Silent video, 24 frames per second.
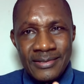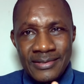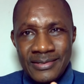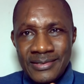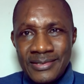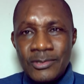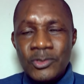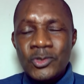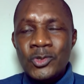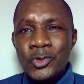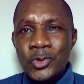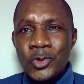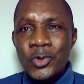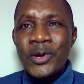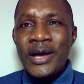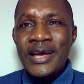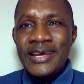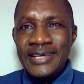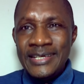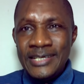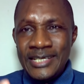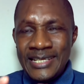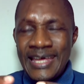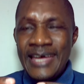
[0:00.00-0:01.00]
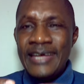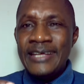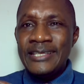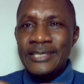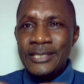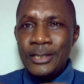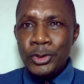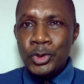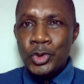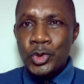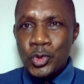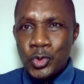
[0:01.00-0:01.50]
Soro, il a
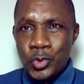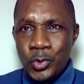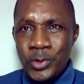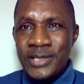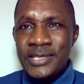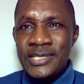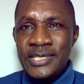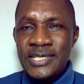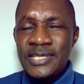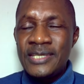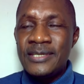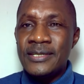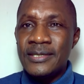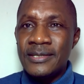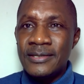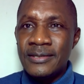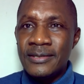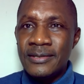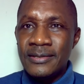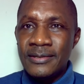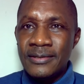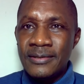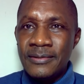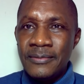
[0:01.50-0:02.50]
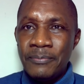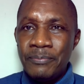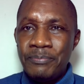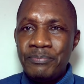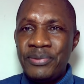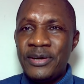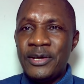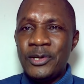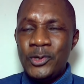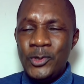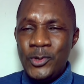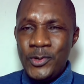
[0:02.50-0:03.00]
été choisi
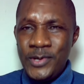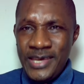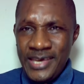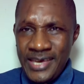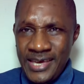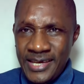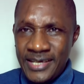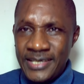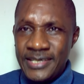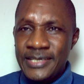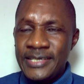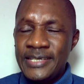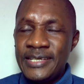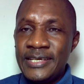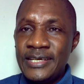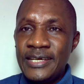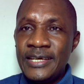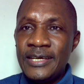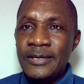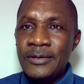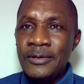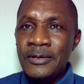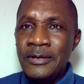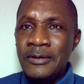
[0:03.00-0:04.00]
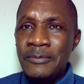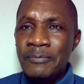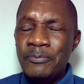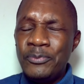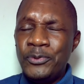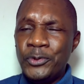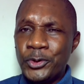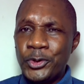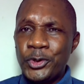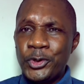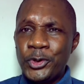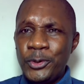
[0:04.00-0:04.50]
par le RDR
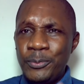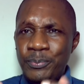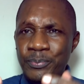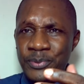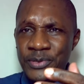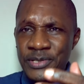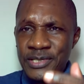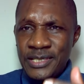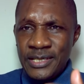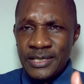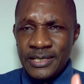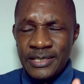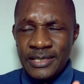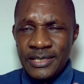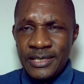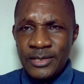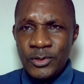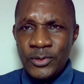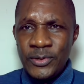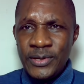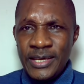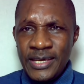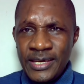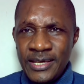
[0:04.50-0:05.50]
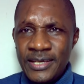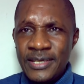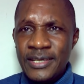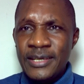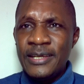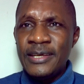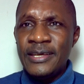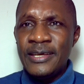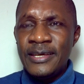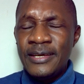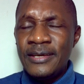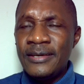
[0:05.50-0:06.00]
pour représenter le
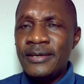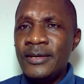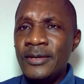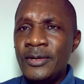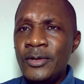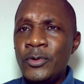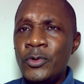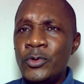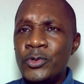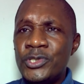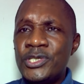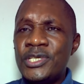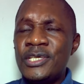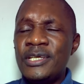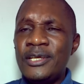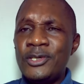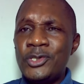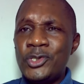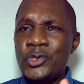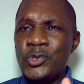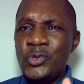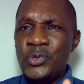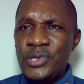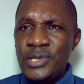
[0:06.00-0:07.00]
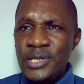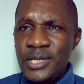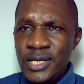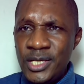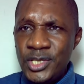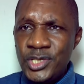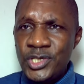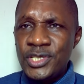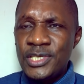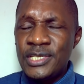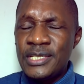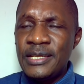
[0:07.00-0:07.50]
RDR aux élections
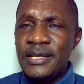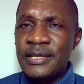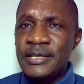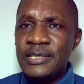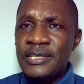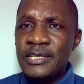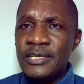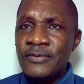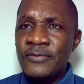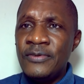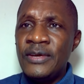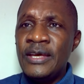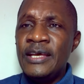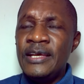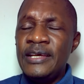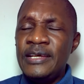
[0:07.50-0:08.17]
législatives.